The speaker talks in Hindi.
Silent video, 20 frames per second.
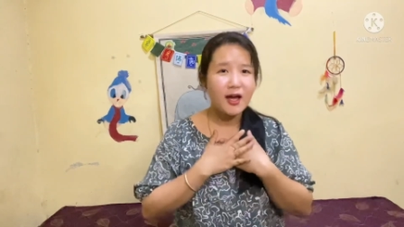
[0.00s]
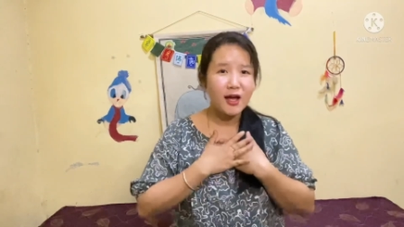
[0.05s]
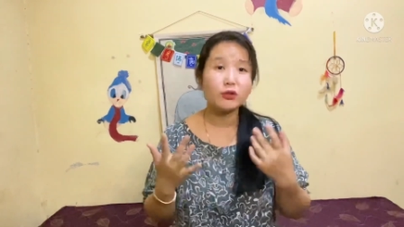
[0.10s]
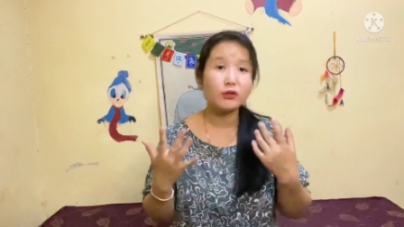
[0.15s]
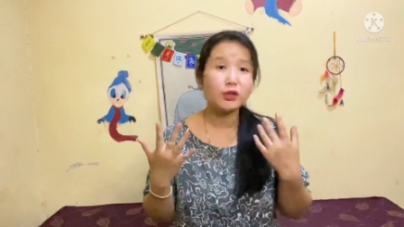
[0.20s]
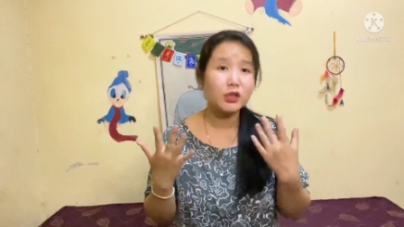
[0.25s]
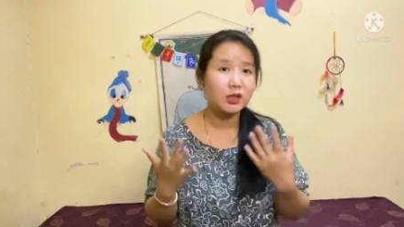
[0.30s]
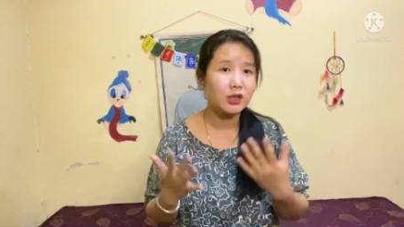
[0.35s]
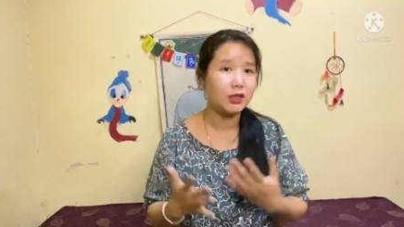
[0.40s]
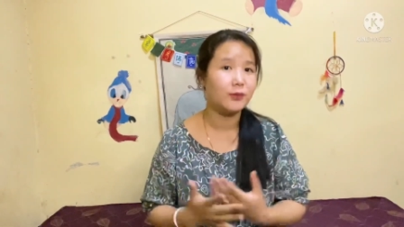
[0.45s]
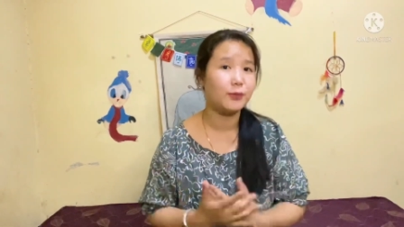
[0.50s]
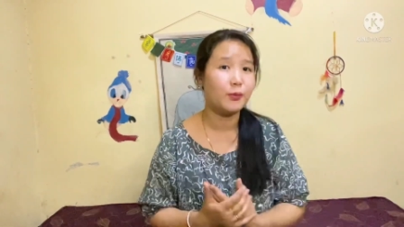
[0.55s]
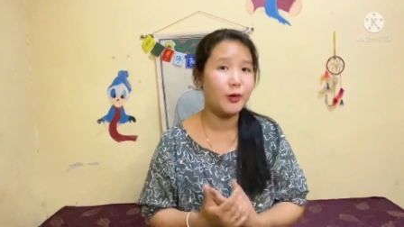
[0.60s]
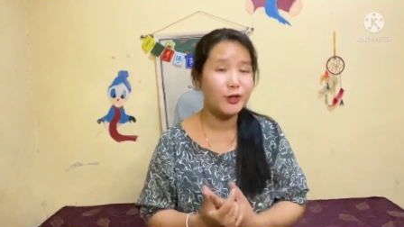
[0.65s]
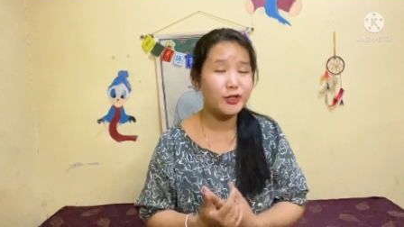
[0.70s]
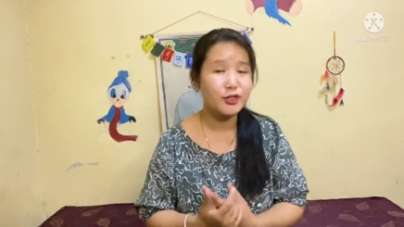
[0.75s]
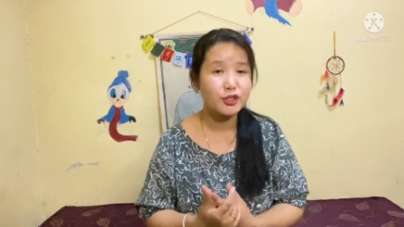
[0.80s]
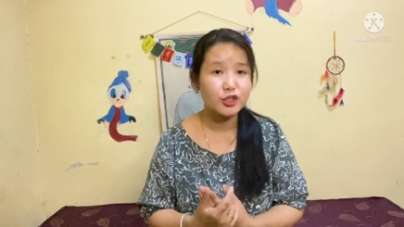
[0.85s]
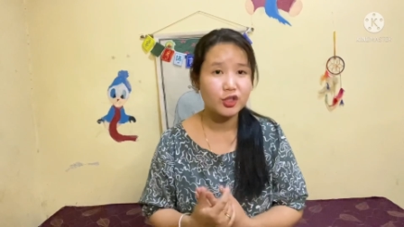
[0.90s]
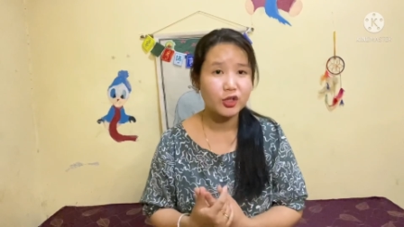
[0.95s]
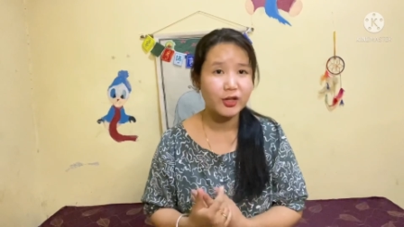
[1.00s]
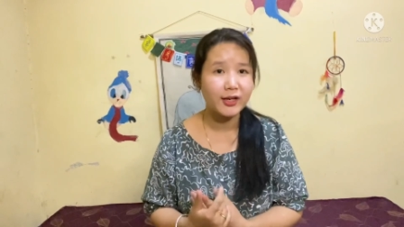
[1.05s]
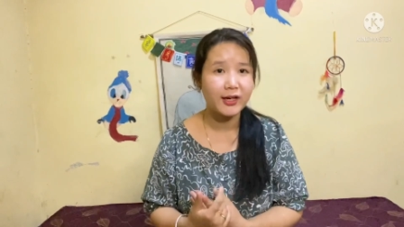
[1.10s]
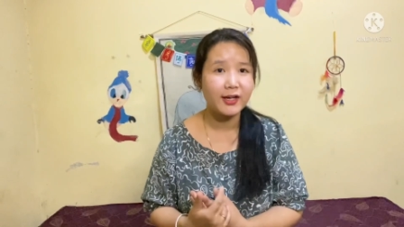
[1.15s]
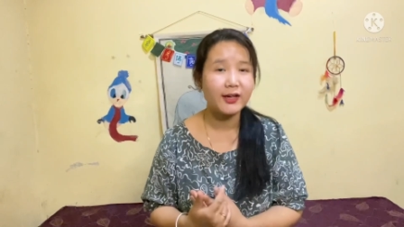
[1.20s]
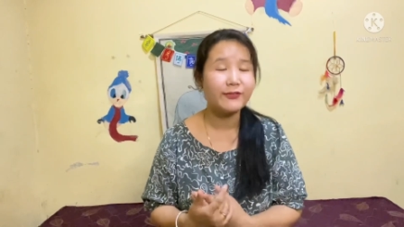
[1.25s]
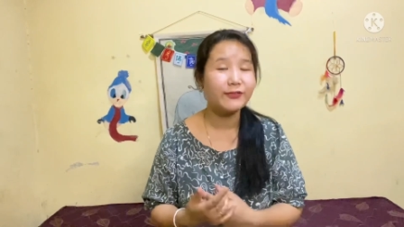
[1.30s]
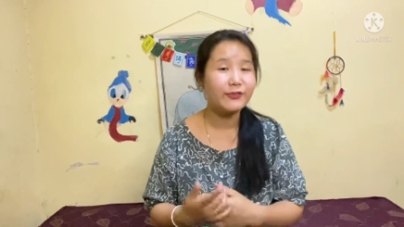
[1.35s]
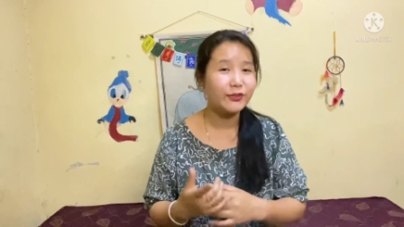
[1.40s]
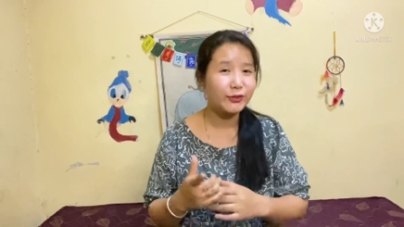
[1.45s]
तो थर्ड पॉइंट जो
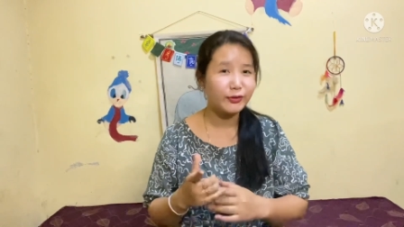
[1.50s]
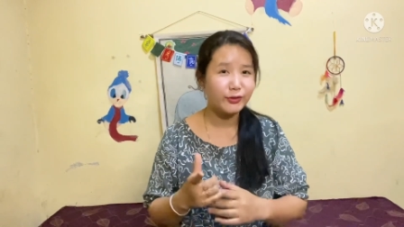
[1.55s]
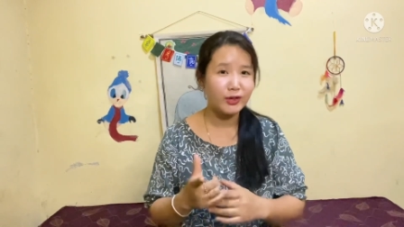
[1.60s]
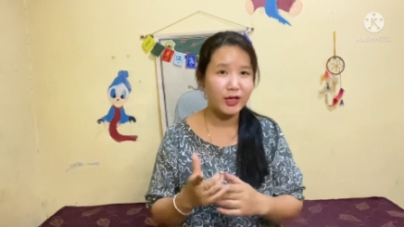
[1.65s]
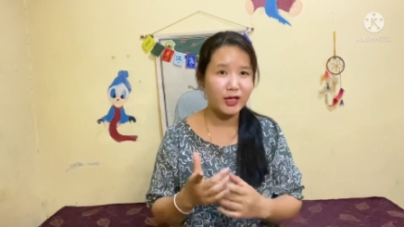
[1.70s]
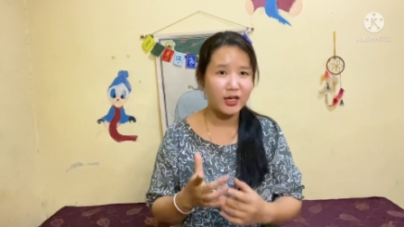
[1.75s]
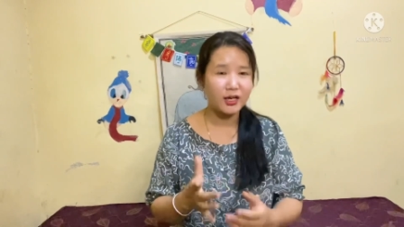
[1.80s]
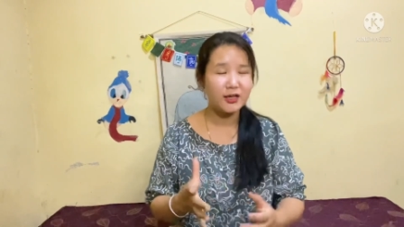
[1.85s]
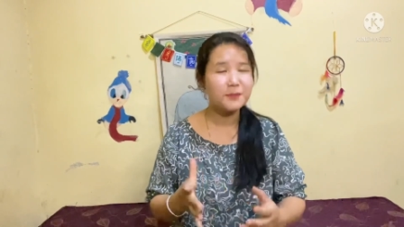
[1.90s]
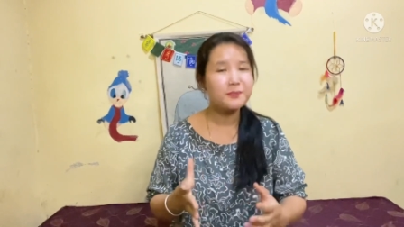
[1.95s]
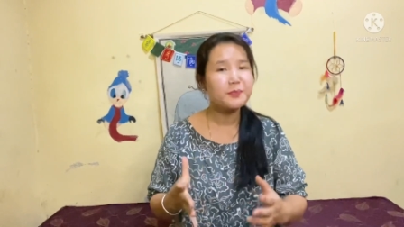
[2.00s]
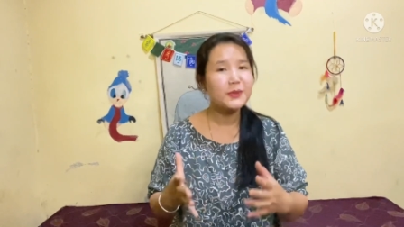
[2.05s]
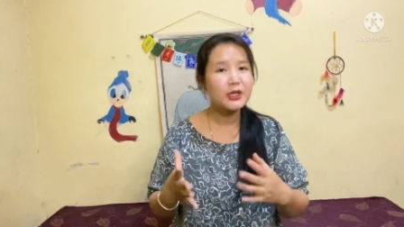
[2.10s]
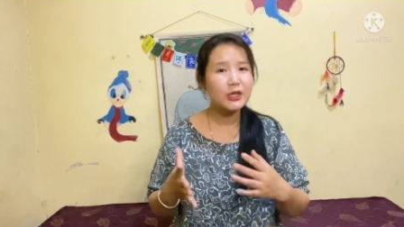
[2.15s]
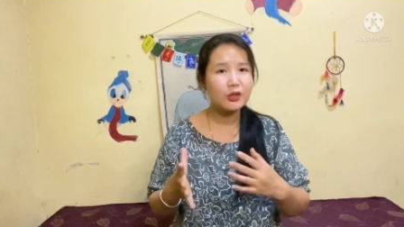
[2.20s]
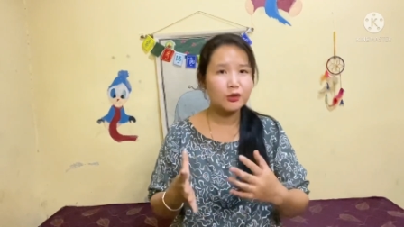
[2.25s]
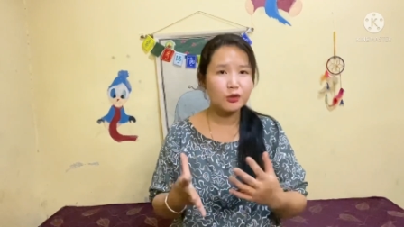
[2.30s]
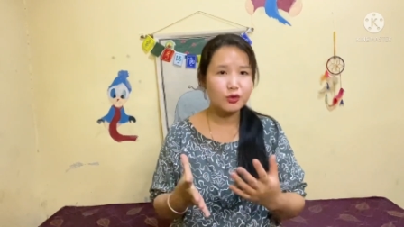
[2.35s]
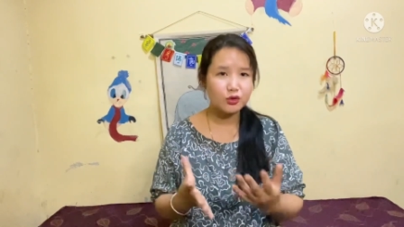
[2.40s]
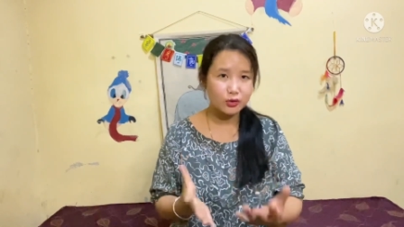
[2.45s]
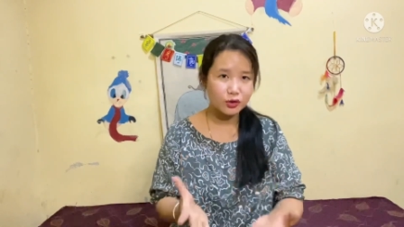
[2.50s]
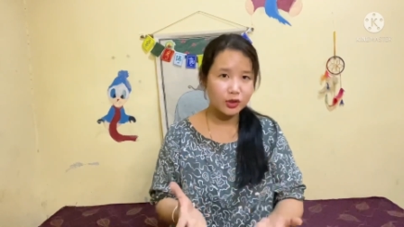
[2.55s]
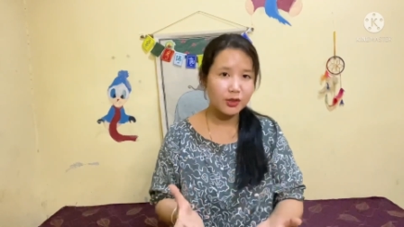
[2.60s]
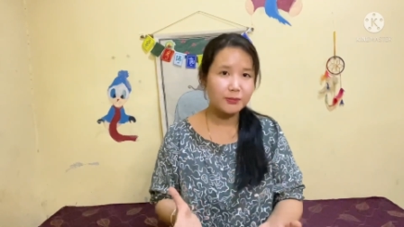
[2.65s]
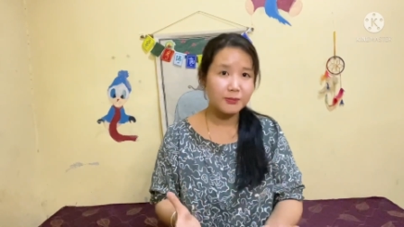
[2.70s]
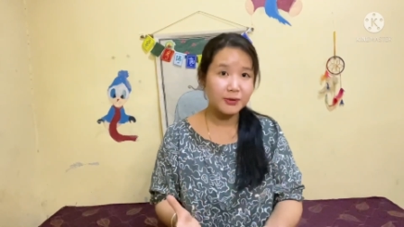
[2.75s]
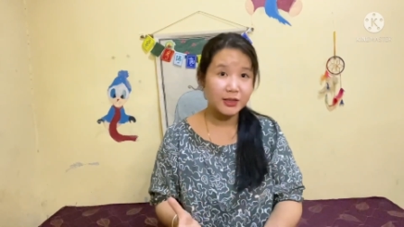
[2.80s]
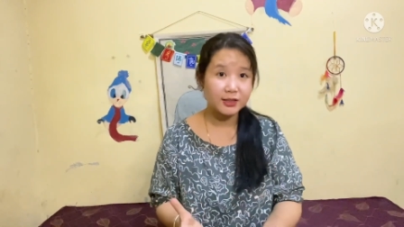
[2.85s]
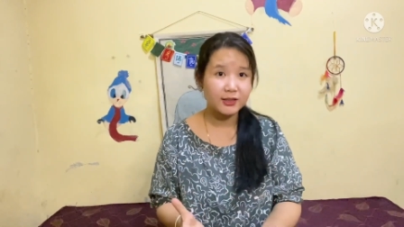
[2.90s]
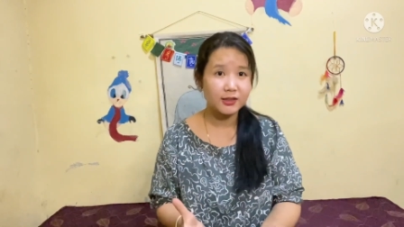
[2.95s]
है वो है दूसरों
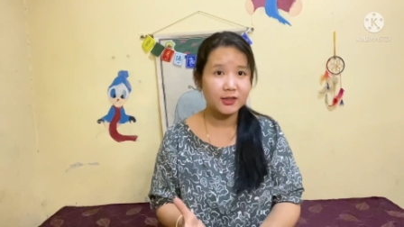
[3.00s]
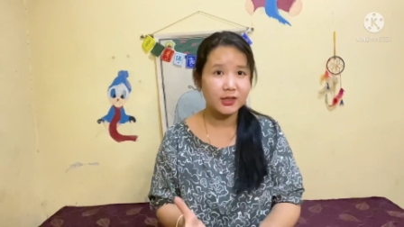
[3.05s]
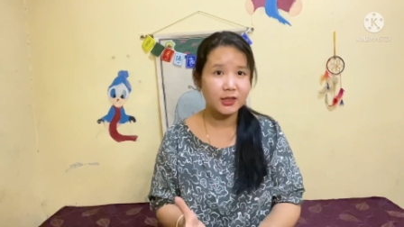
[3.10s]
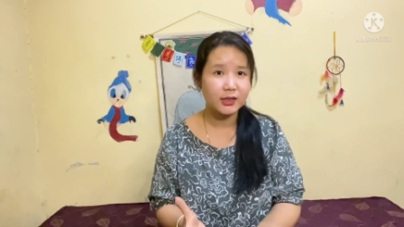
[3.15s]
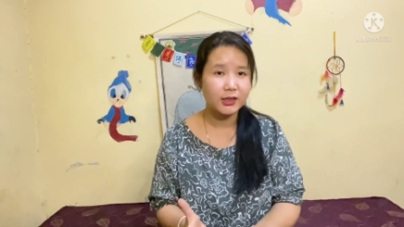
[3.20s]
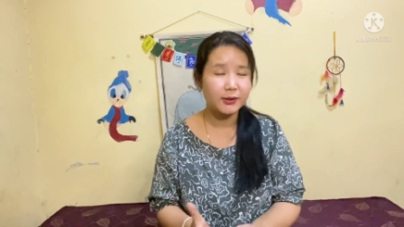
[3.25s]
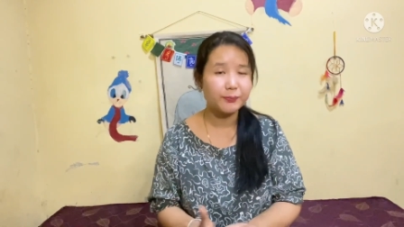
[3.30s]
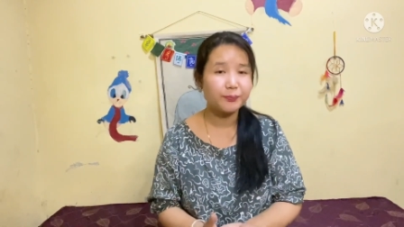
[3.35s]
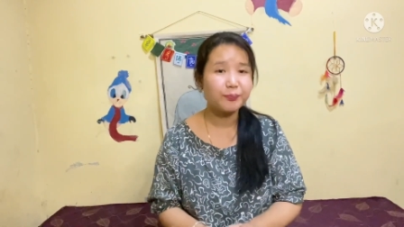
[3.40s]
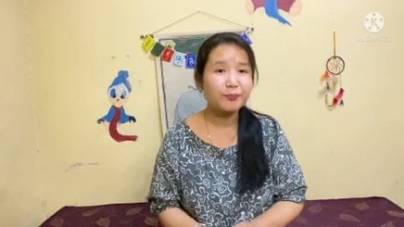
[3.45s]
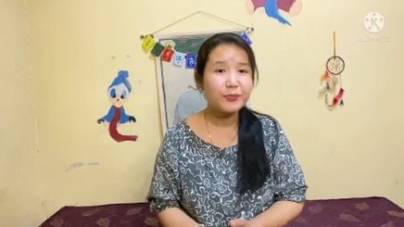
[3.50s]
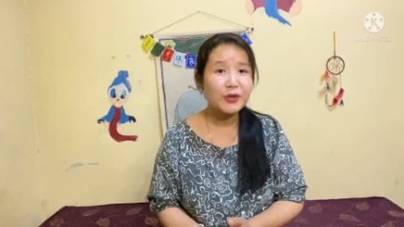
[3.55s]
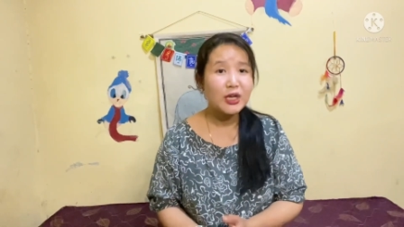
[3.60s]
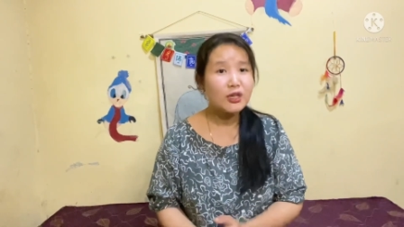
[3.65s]
की मदद करना